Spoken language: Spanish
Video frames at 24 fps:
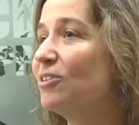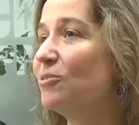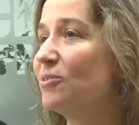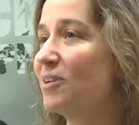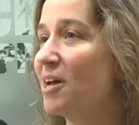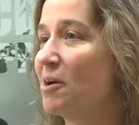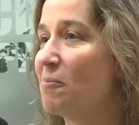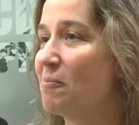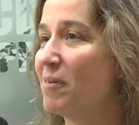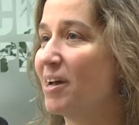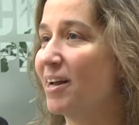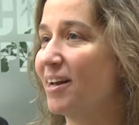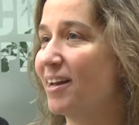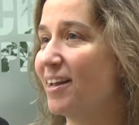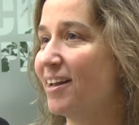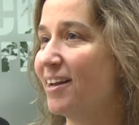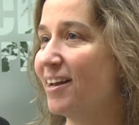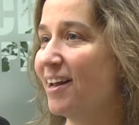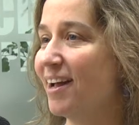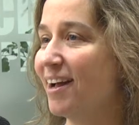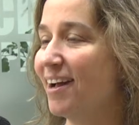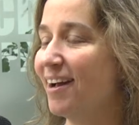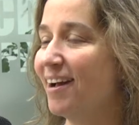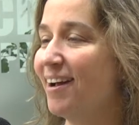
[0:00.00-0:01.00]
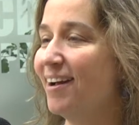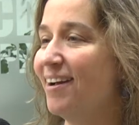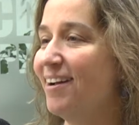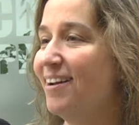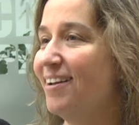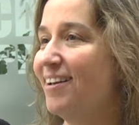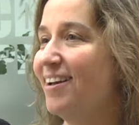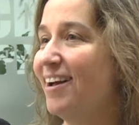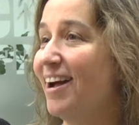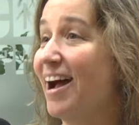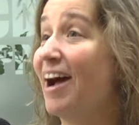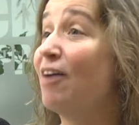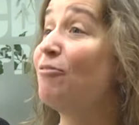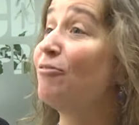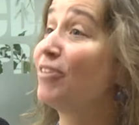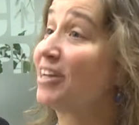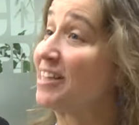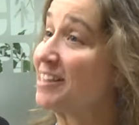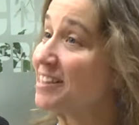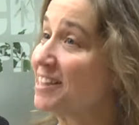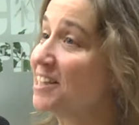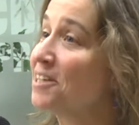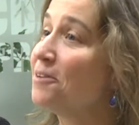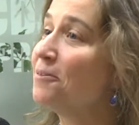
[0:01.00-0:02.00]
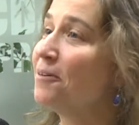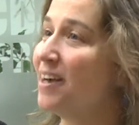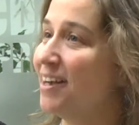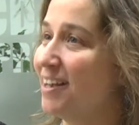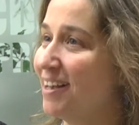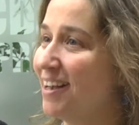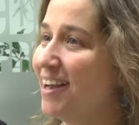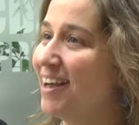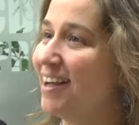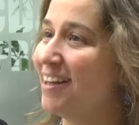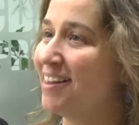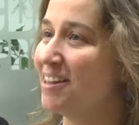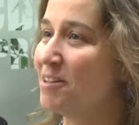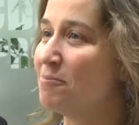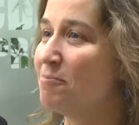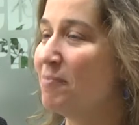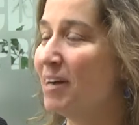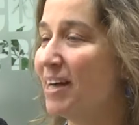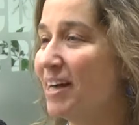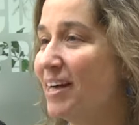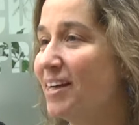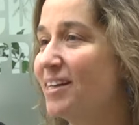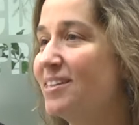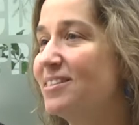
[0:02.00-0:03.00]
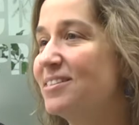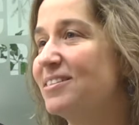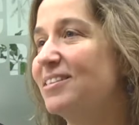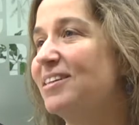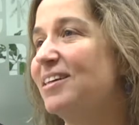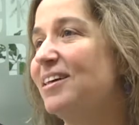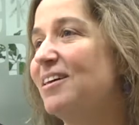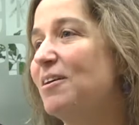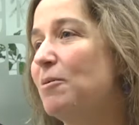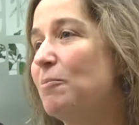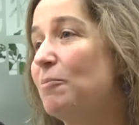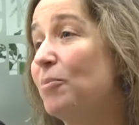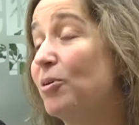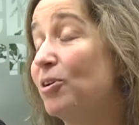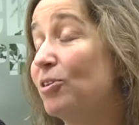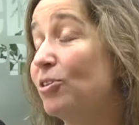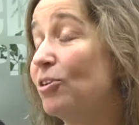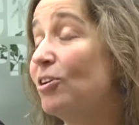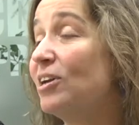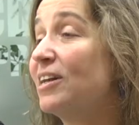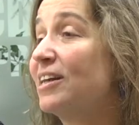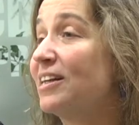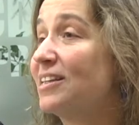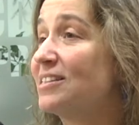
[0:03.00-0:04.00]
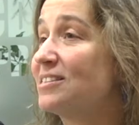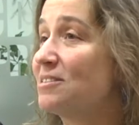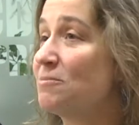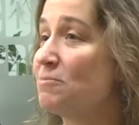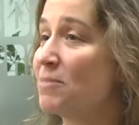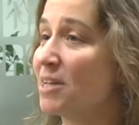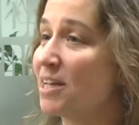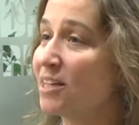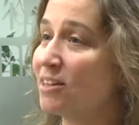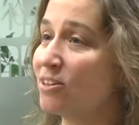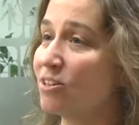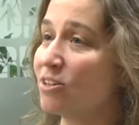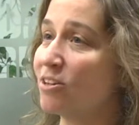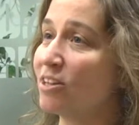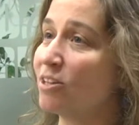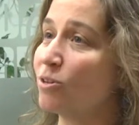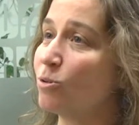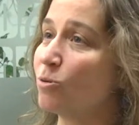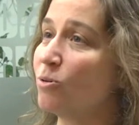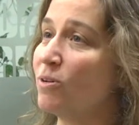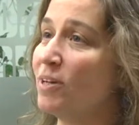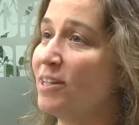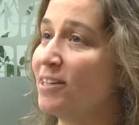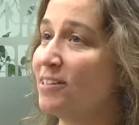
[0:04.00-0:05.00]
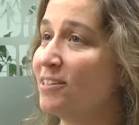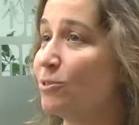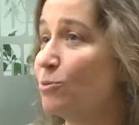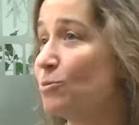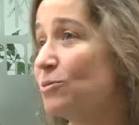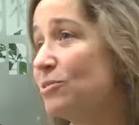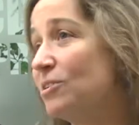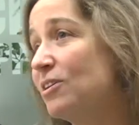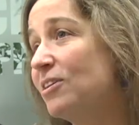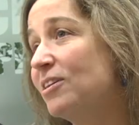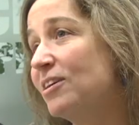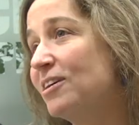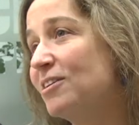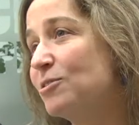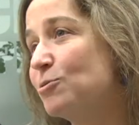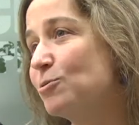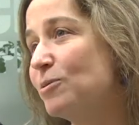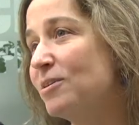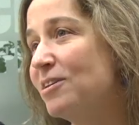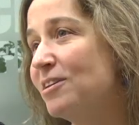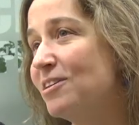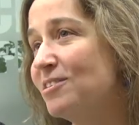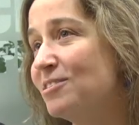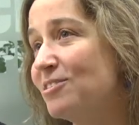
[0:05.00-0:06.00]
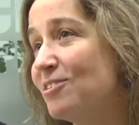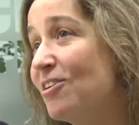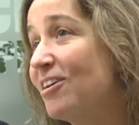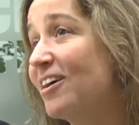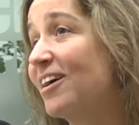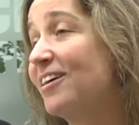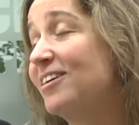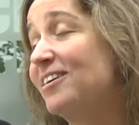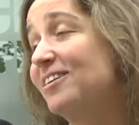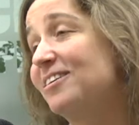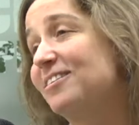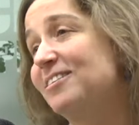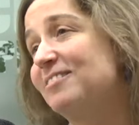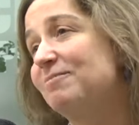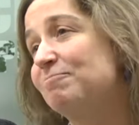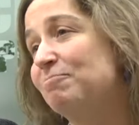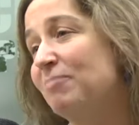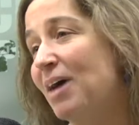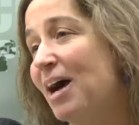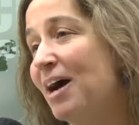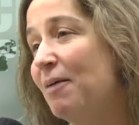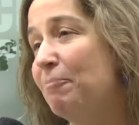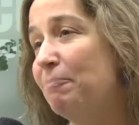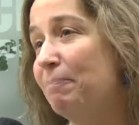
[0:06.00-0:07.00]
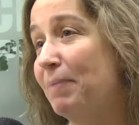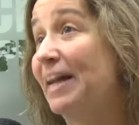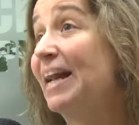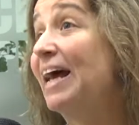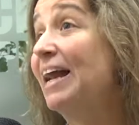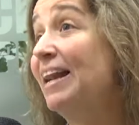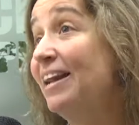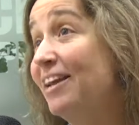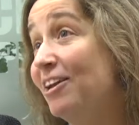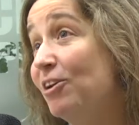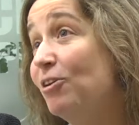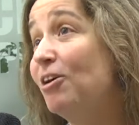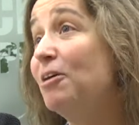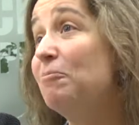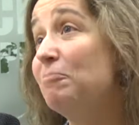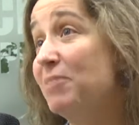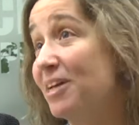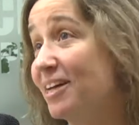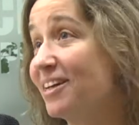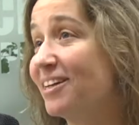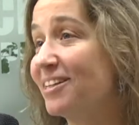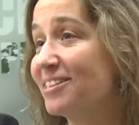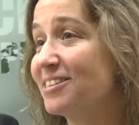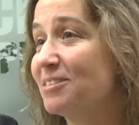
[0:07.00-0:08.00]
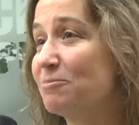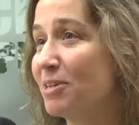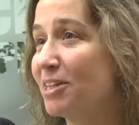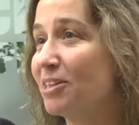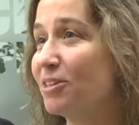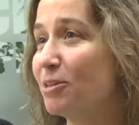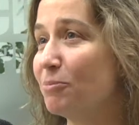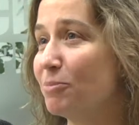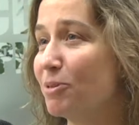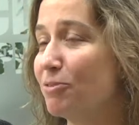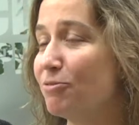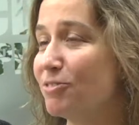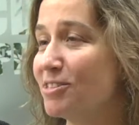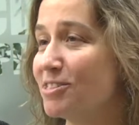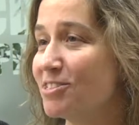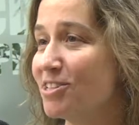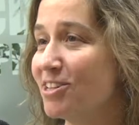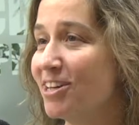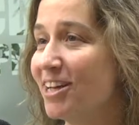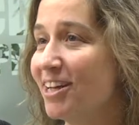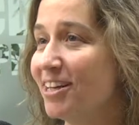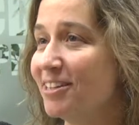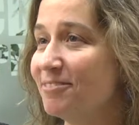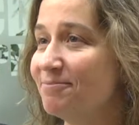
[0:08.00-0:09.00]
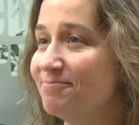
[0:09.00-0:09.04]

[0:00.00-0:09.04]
de una manera afectiva, además, por todo el crecimiento que tuvo la institución desde su inicio, que va paralelo a mi crecimiento profesional.